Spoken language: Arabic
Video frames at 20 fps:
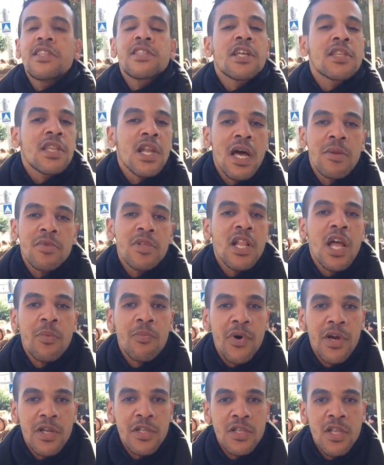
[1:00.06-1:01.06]
عندها دراهم تطلع
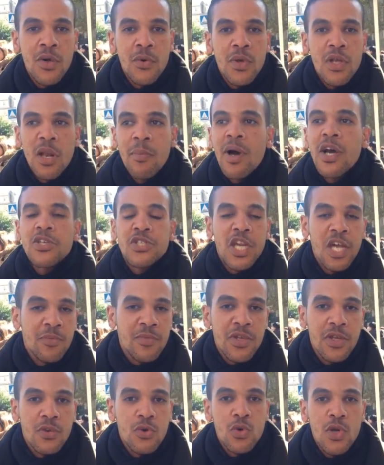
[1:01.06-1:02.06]
الفار الداوي لا بغى
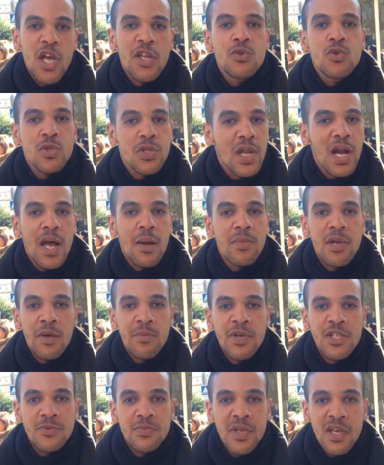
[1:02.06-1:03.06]
شعبي يكون عنده دراهم
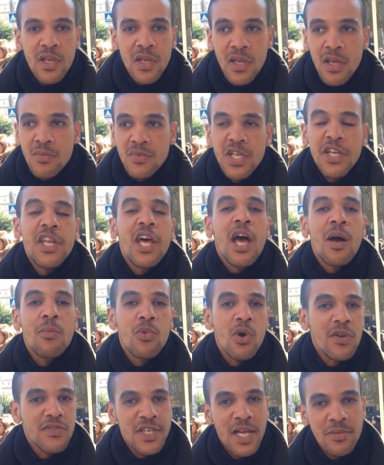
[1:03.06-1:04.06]
لاباس به بصح حنا
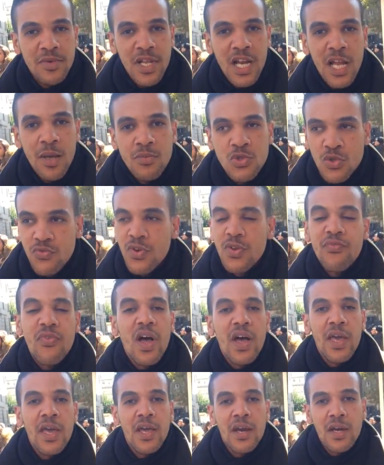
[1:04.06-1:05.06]
نخمو غير صحاب دراهم نشوف
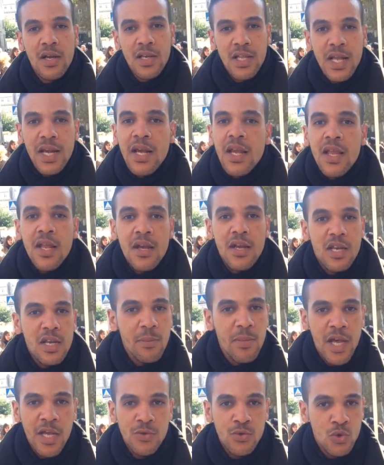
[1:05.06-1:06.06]
الفقير القليل اللي
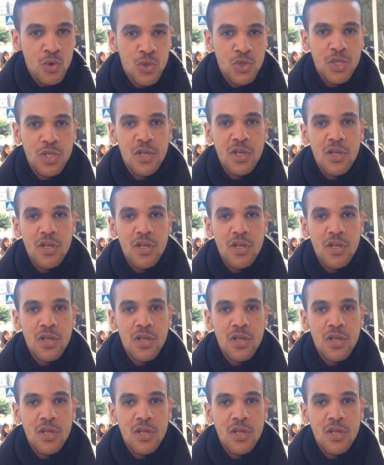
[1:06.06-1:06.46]
ما عندوش